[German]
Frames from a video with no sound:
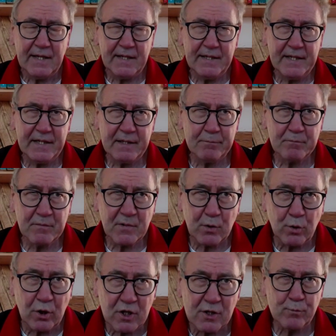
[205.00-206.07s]
In der
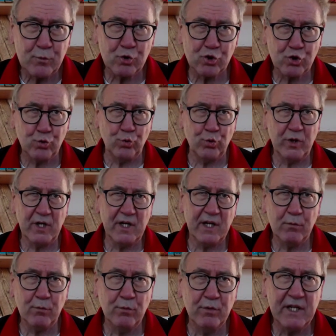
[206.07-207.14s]
Kosmos-Studie
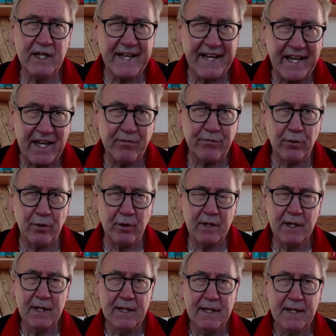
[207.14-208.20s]
der Uni Erfurt
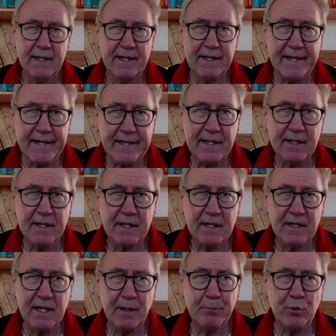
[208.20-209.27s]
lehnten
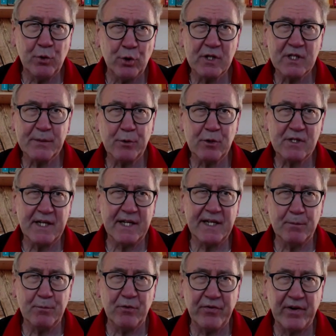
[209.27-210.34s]
knapp 90 Prozent
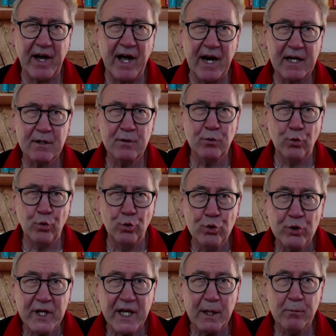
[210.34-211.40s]
der befragten
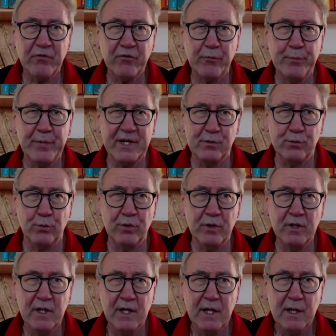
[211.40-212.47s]
ungeimpften
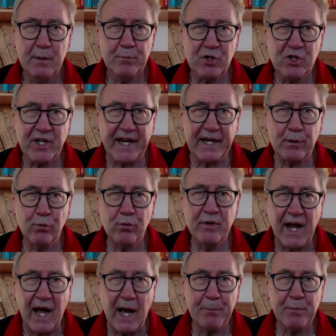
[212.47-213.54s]
Personen
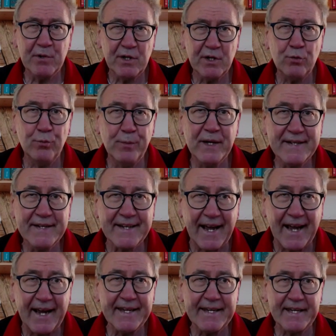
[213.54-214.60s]
Beschränkungen ab, die über
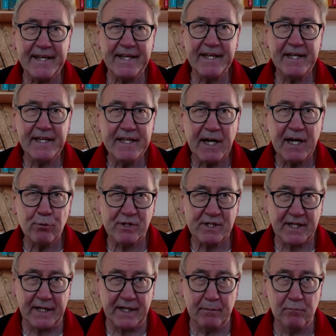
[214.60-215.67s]
3G
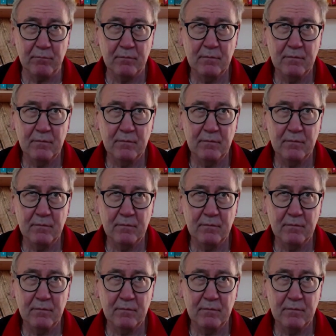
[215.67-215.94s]
hinausgehen.